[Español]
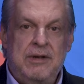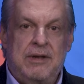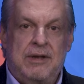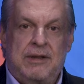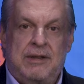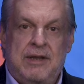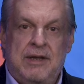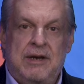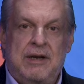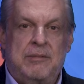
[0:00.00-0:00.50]

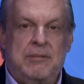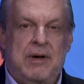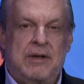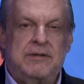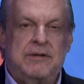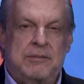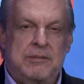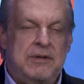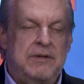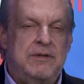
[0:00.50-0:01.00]
Y tiene
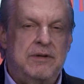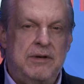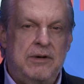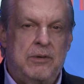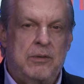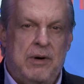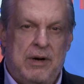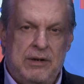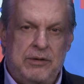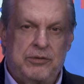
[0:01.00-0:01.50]
más de
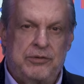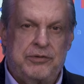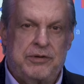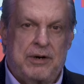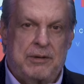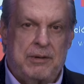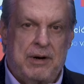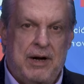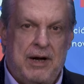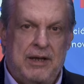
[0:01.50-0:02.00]
25 años
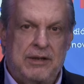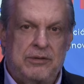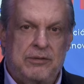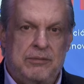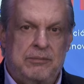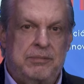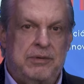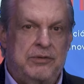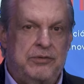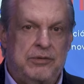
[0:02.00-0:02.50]

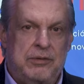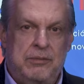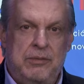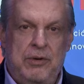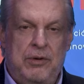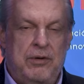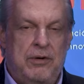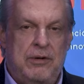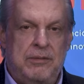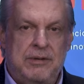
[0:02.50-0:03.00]
trabajando. Empezó
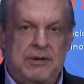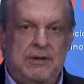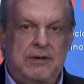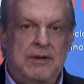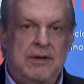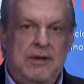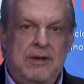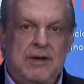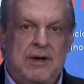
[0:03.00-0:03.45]
muy joven.